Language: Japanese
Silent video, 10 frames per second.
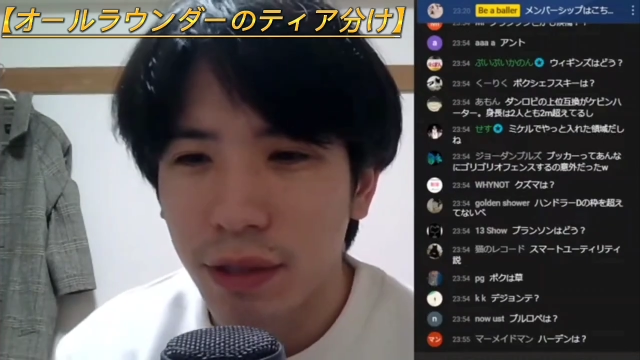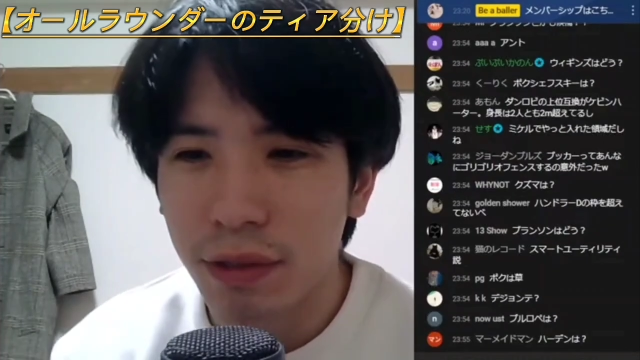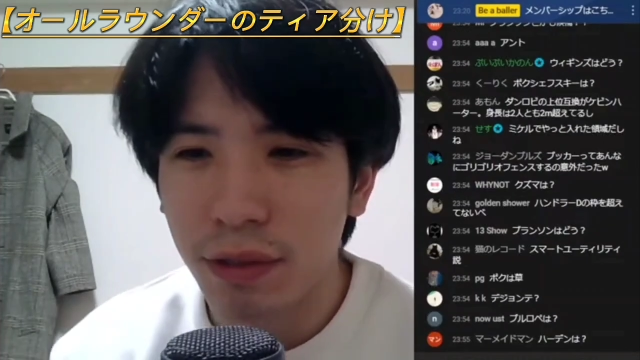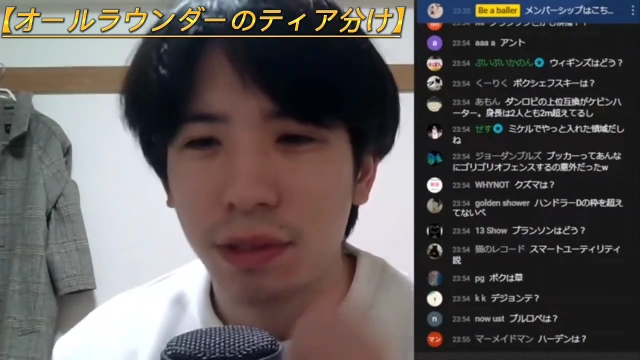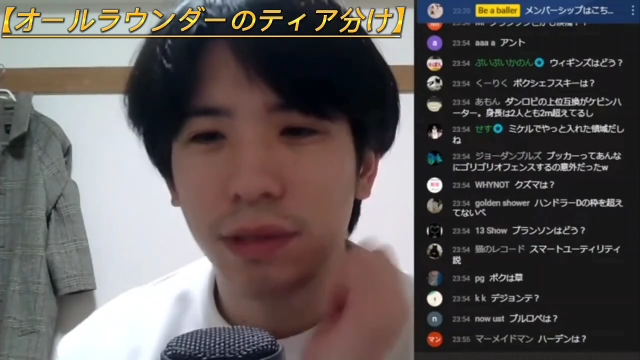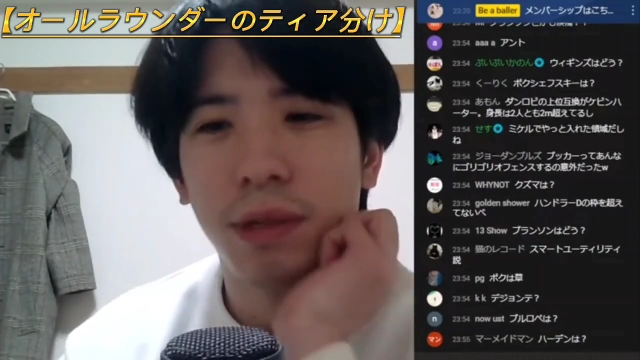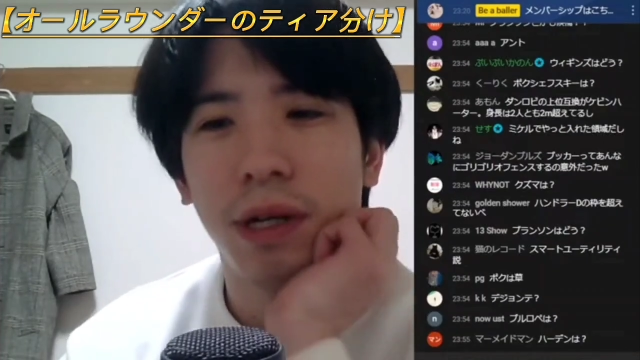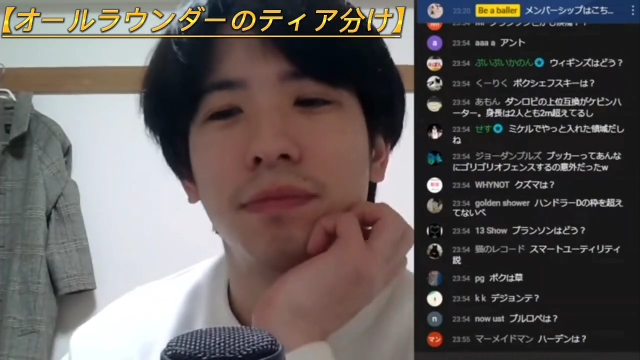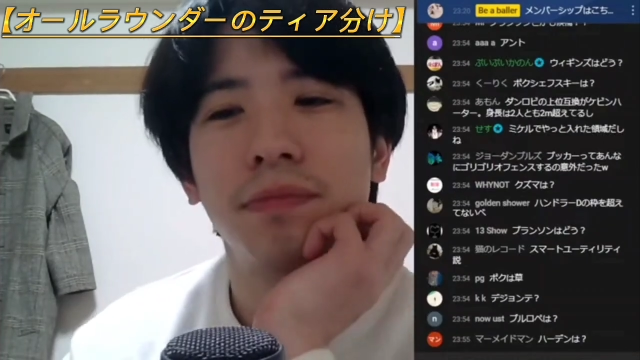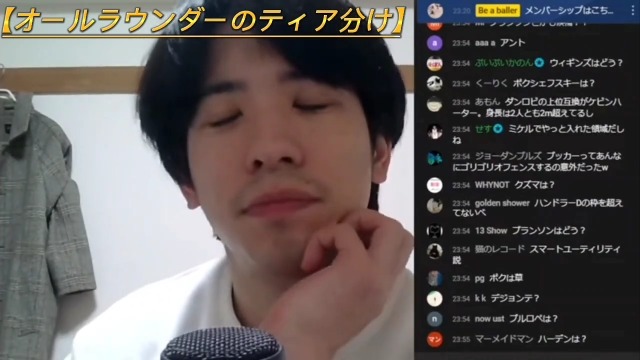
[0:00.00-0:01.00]
クズマ
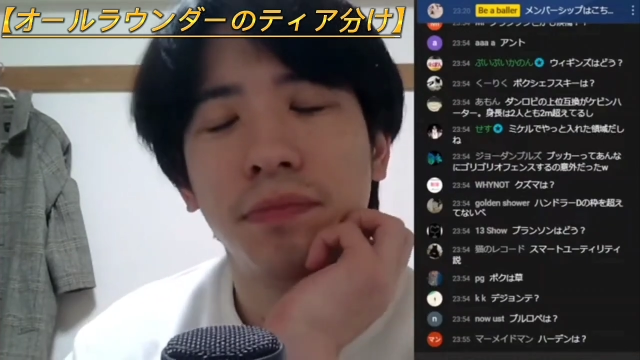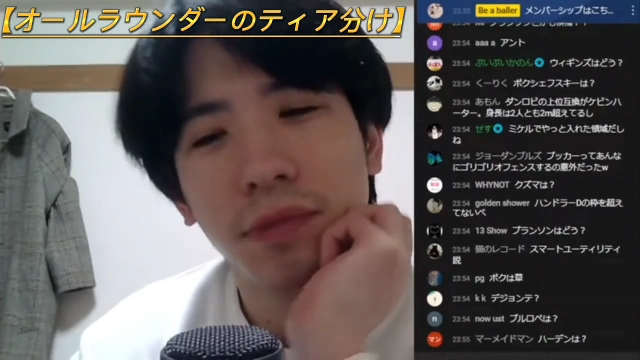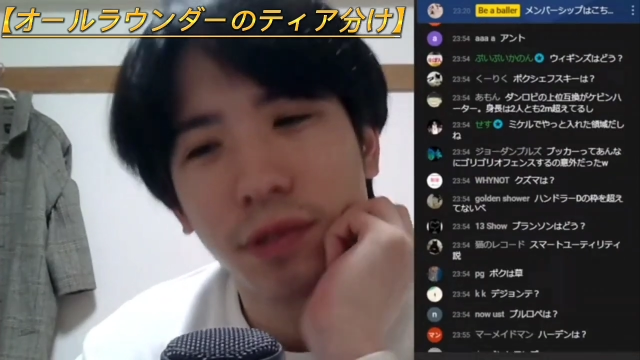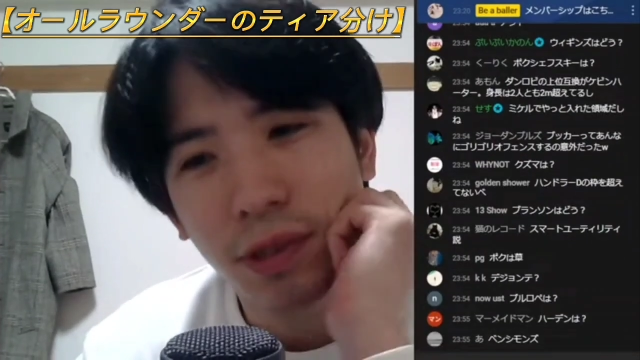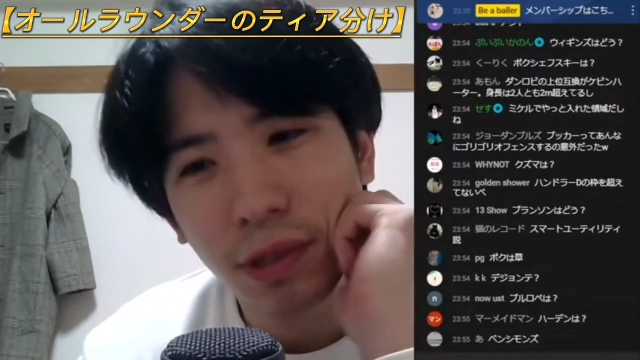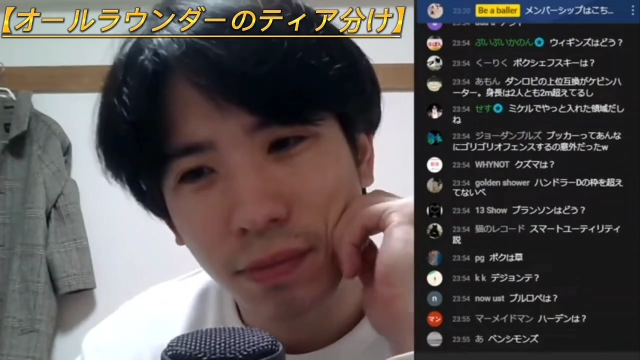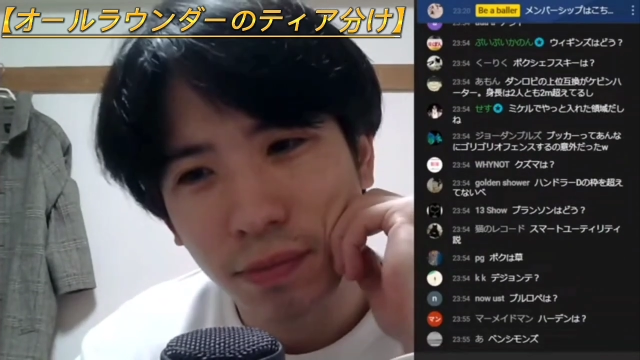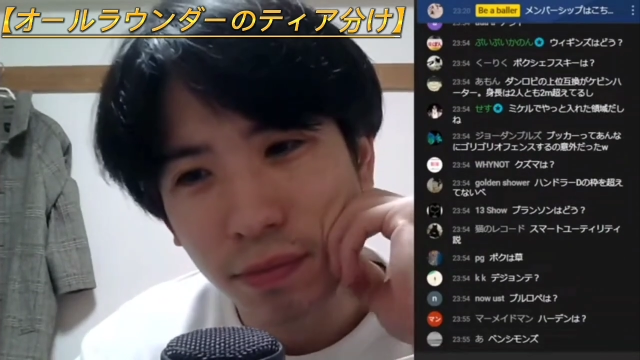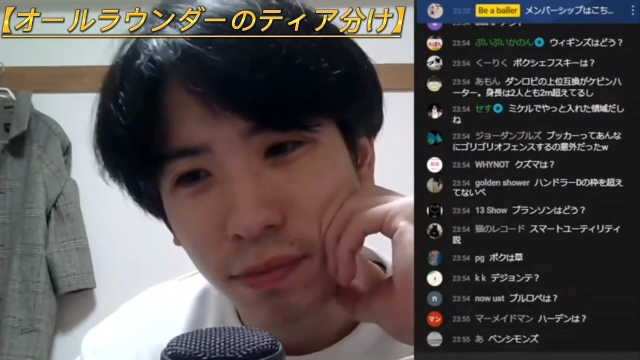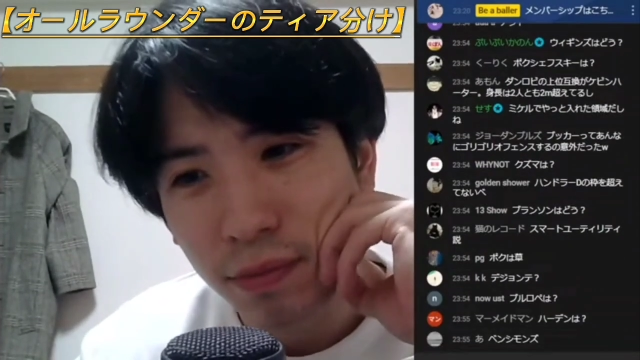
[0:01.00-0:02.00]
うーんクうー
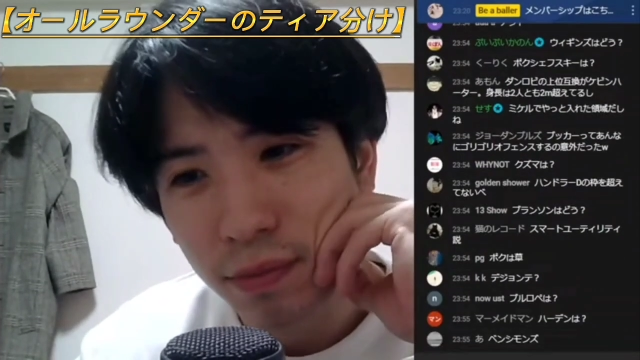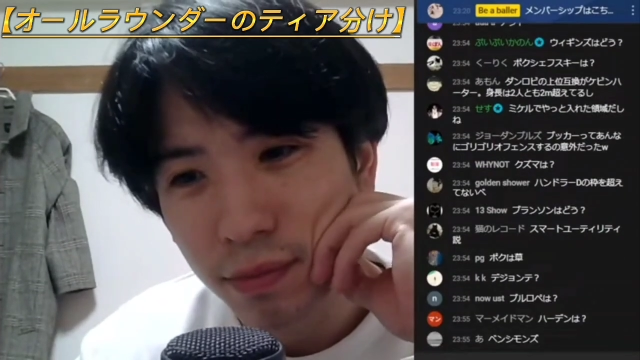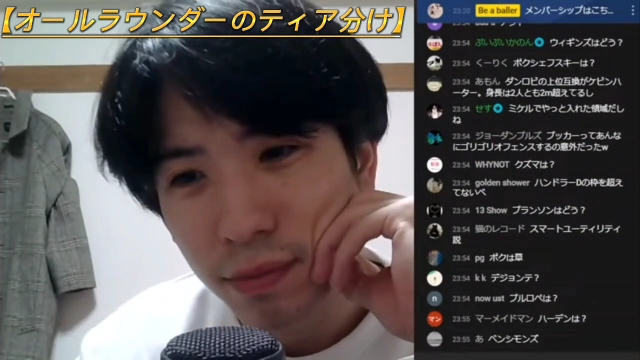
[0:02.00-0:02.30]
ん